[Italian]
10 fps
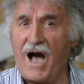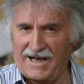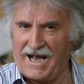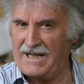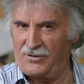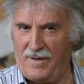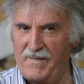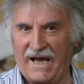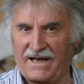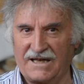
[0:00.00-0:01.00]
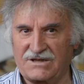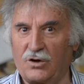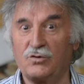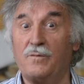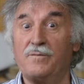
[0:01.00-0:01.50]
accanto a me che
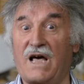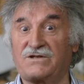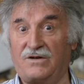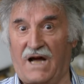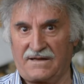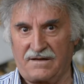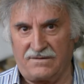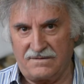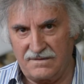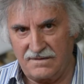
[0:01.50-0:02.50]
sono un blasonato.